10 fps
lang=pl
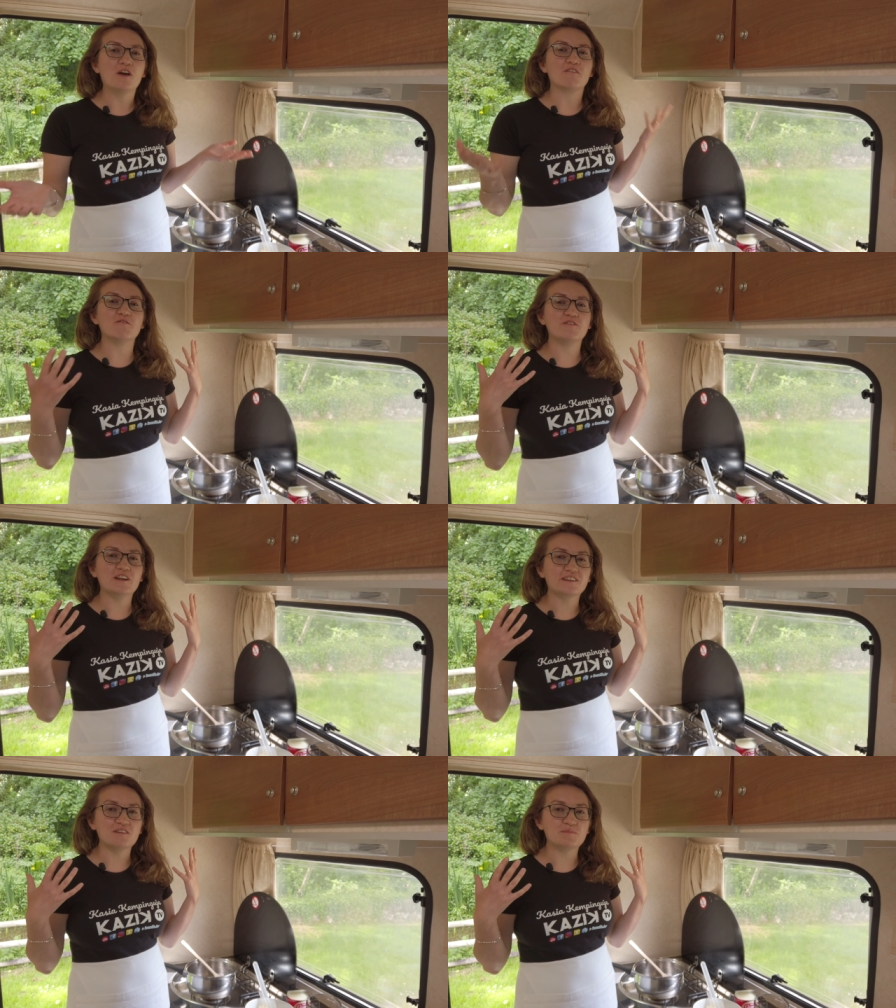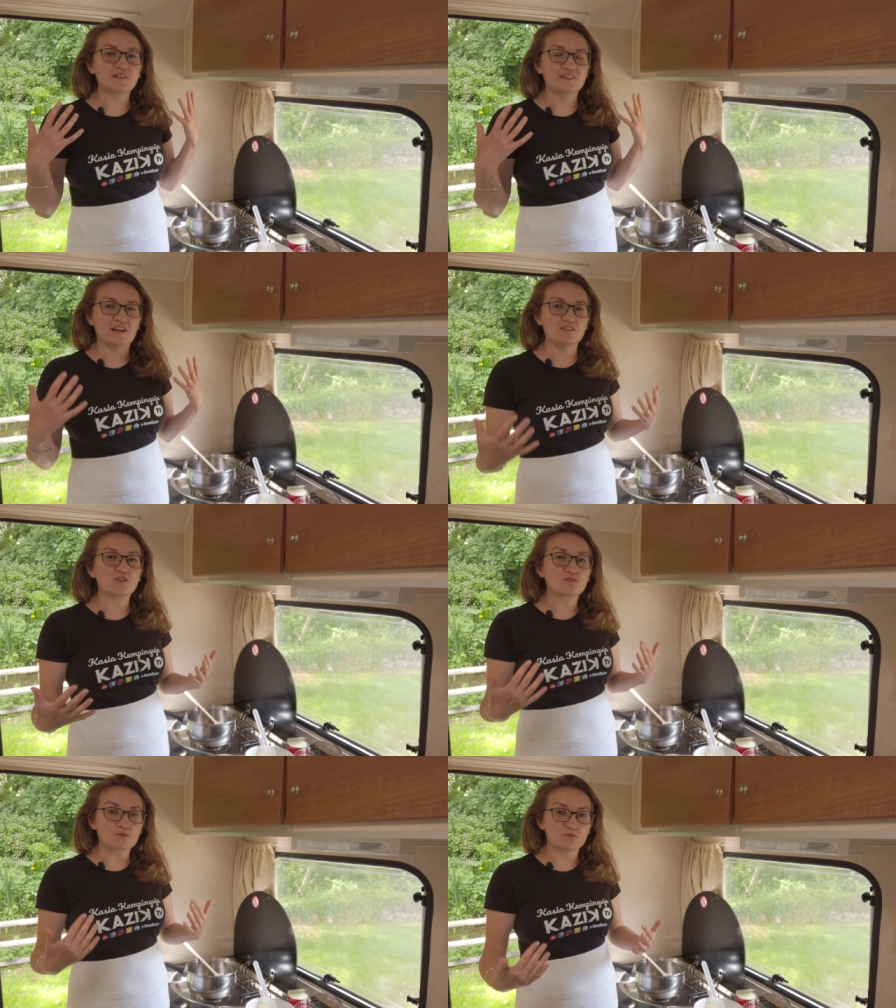W Wielkiej Brytanii
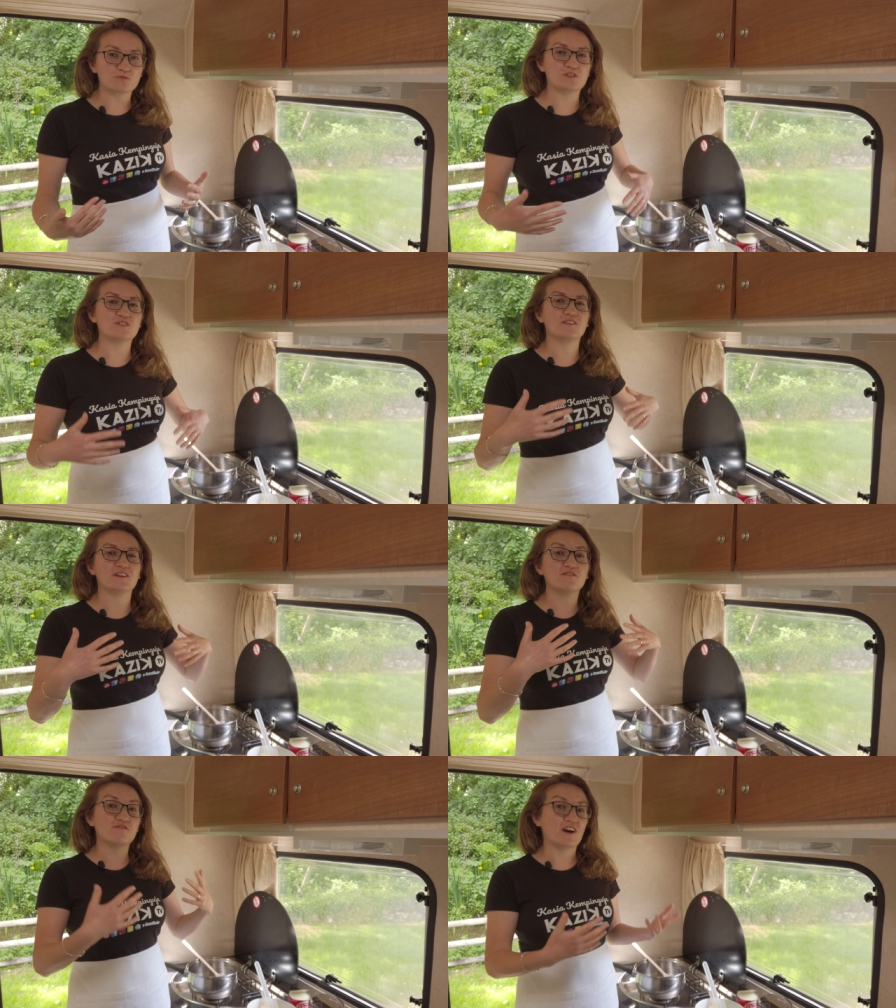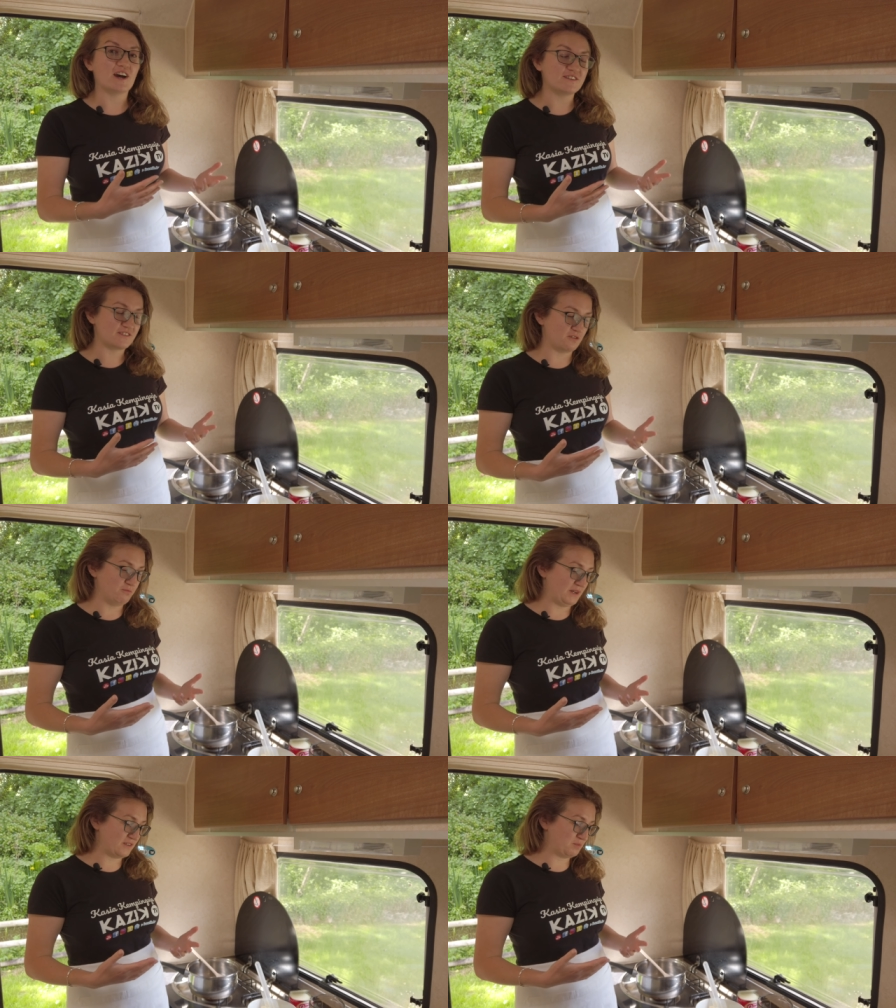krówki, czyli fudge,
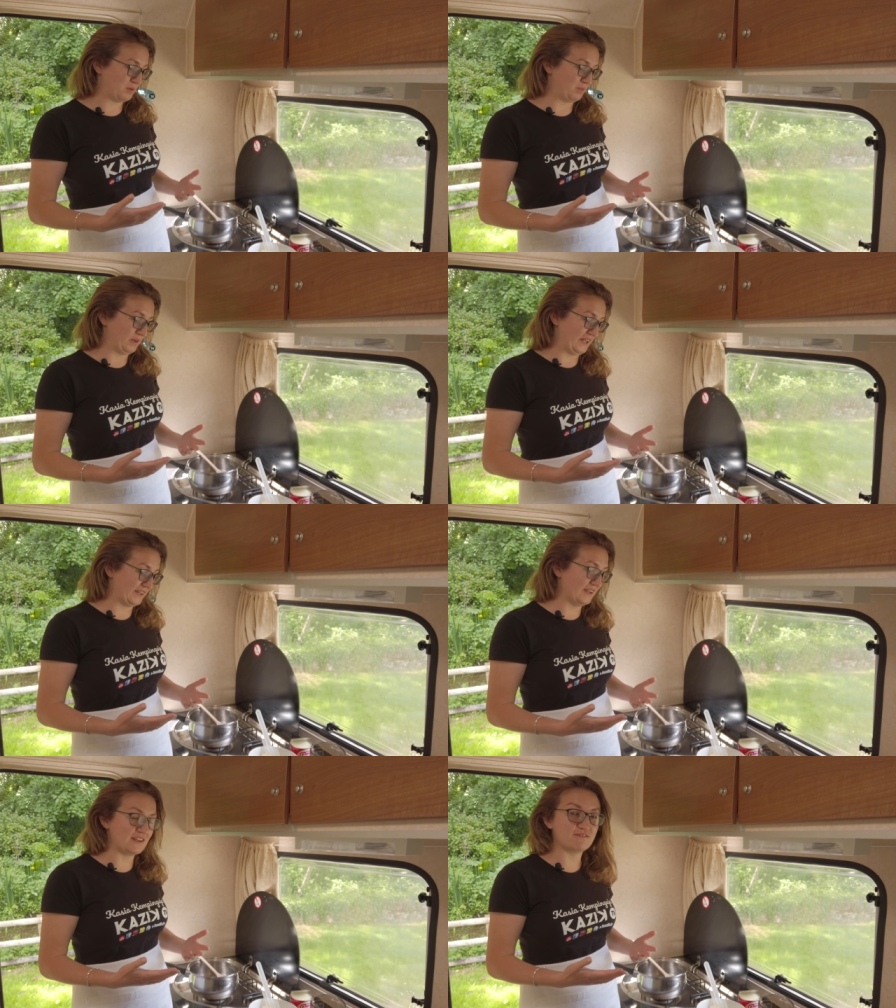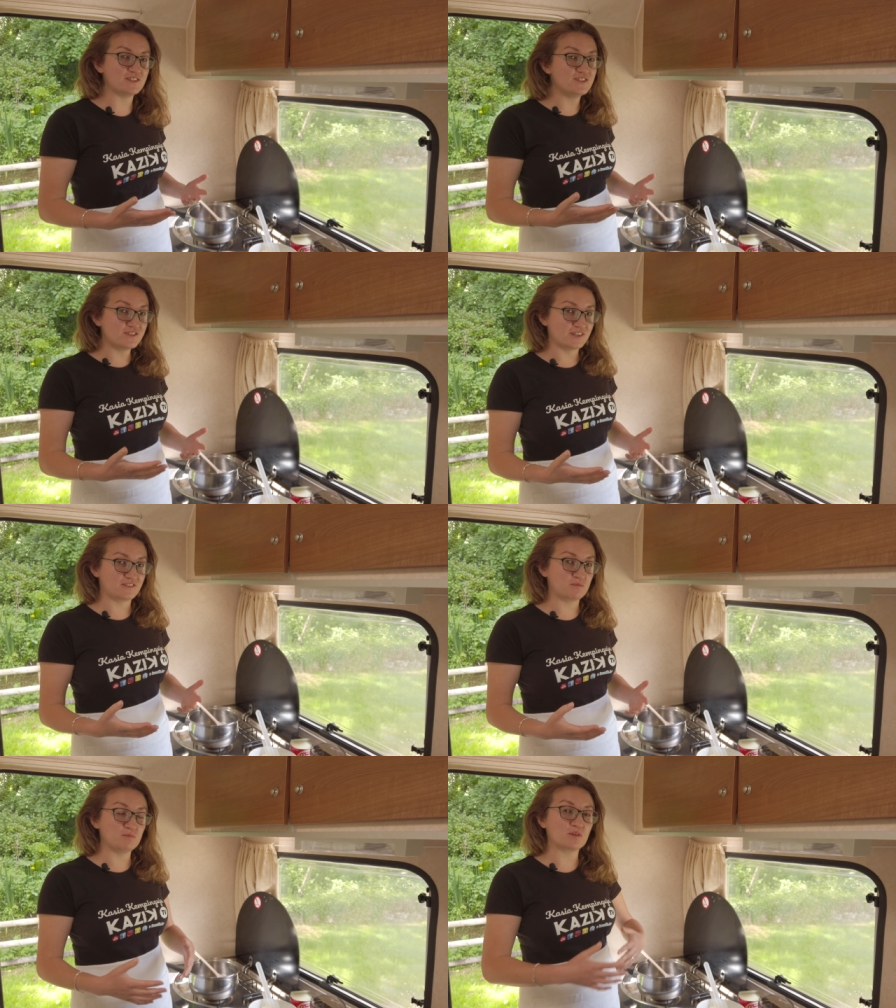są bardzo popularne i właśnie dzisiaj
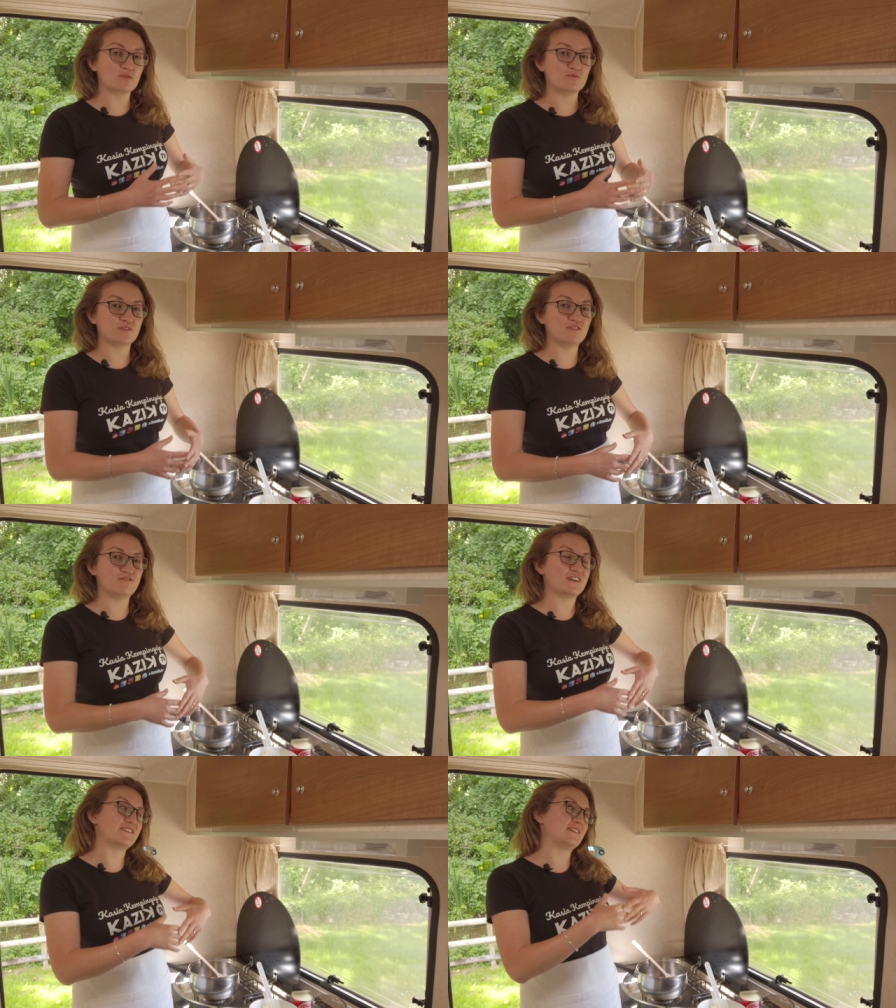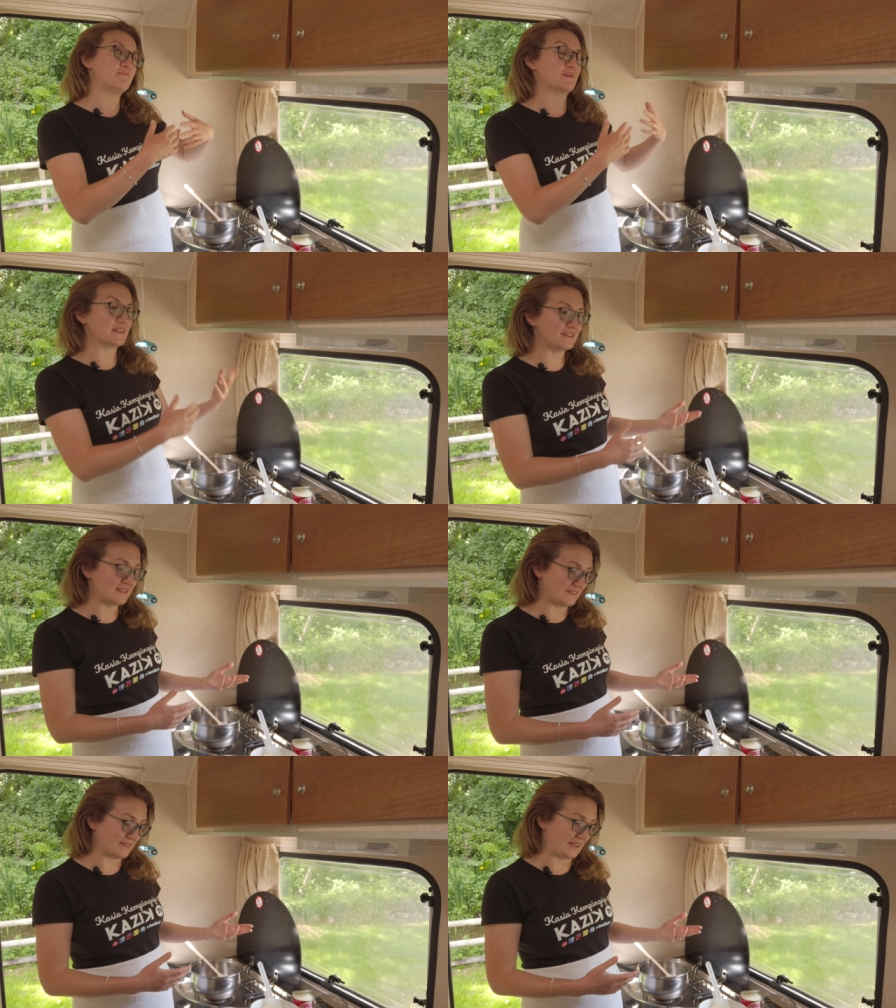zrobimy krówki w wersji
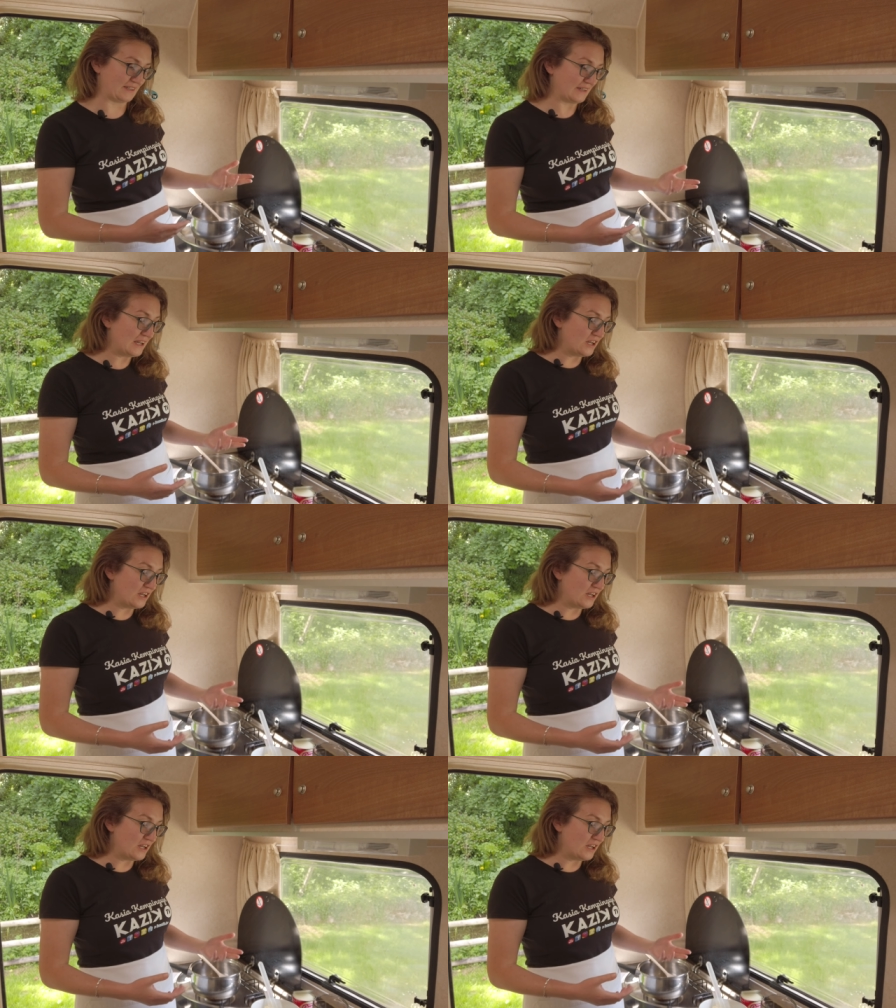brytyjskiej.